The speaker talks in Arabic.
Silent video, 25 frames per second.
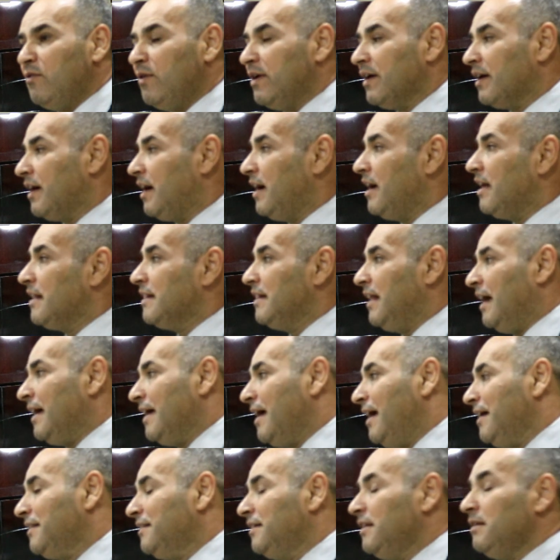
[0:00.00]
وانقاذ
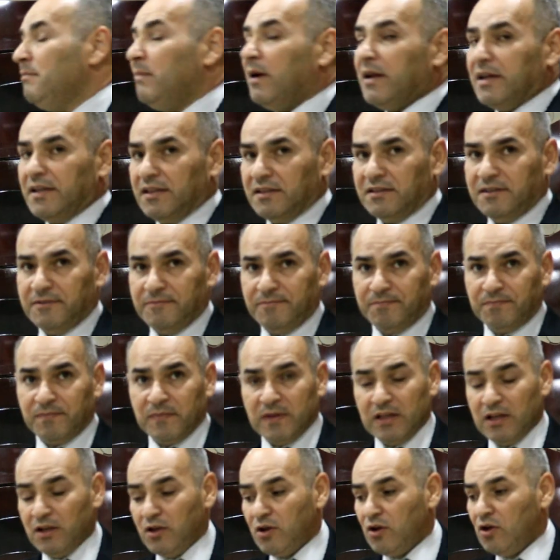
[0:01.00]
لحياه المريض.
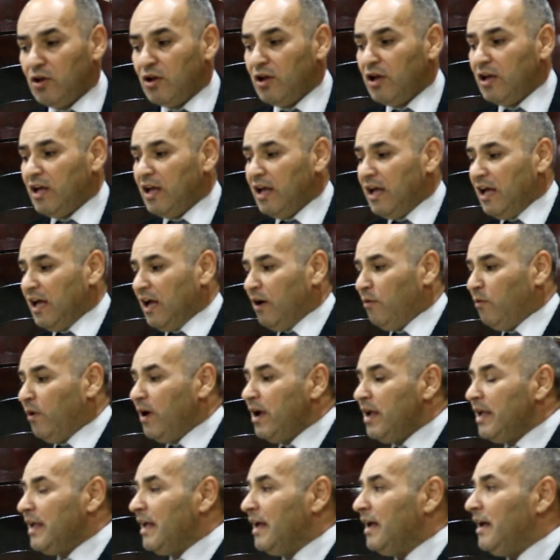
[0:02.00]

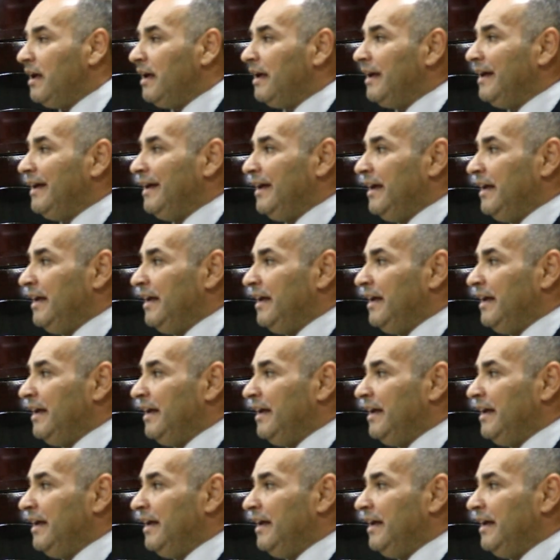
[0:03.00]
وهي